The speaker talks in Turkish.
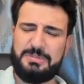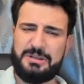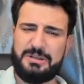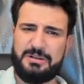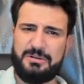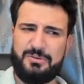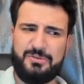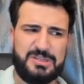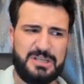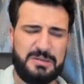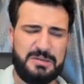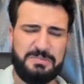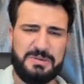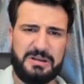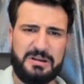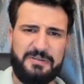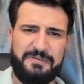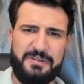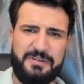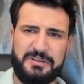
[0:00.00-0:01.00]
Bir, güzel bir
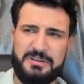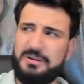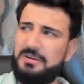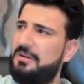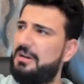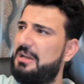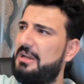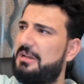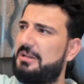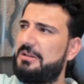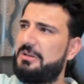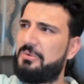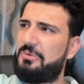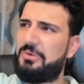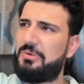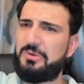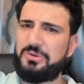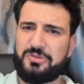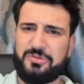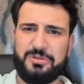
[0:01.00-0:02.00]
kafedir. Renkli,
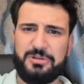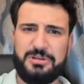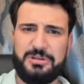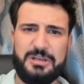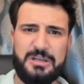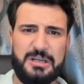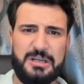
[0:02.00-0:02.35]
hoştur.